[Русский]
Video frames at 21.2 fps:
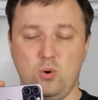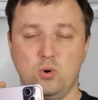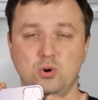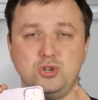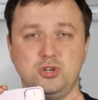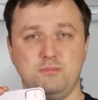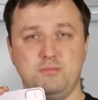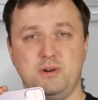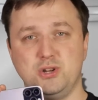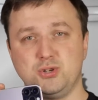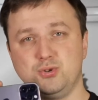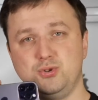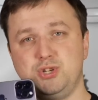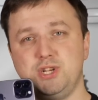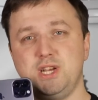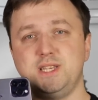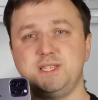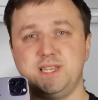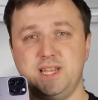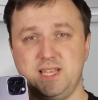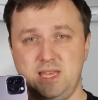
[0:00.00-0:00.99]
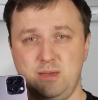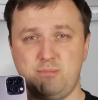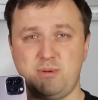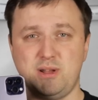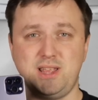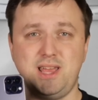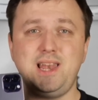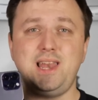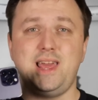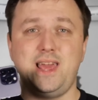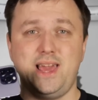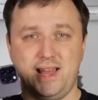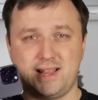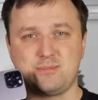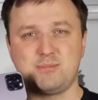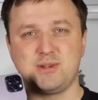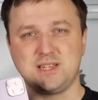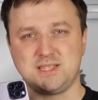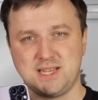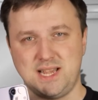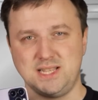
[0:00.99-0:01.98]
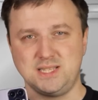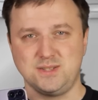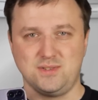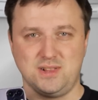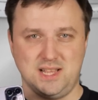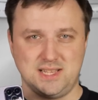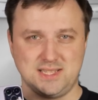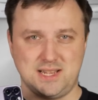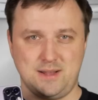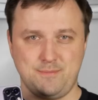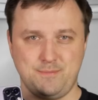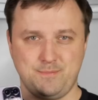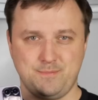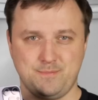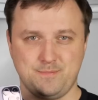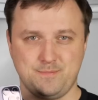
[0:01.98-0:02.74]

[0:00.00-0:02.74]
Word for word: очень большую часть задней панели, и это бросается в глаза.